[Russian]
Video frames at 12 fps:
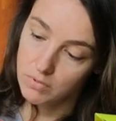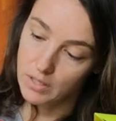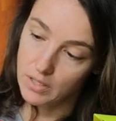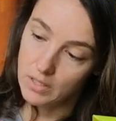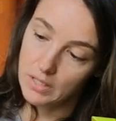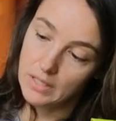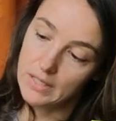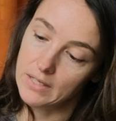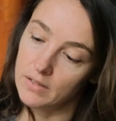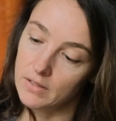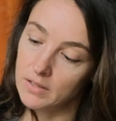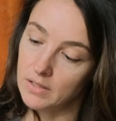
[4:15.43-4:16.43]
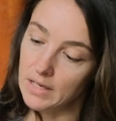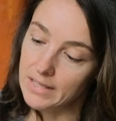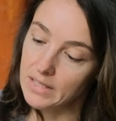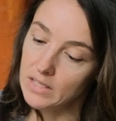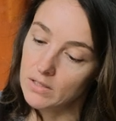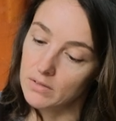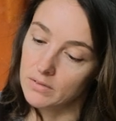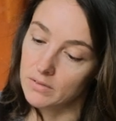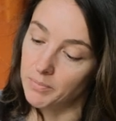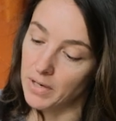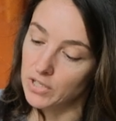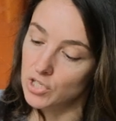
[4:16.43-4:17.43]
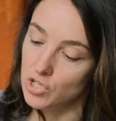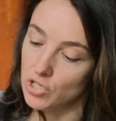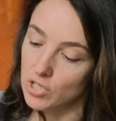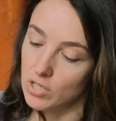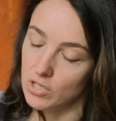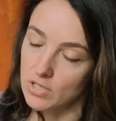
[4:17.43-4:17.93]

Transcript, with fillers: Э, и э, они э, практически